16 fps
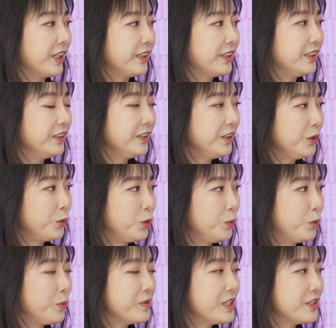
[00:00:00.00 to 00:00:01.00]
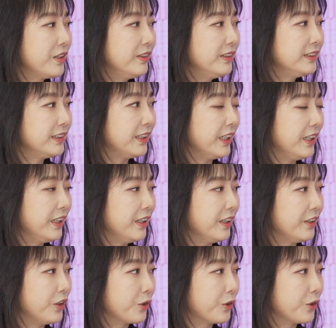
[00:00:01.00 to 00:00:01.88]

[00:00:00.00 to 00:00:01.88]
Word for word: 같은 돌봄 시설들이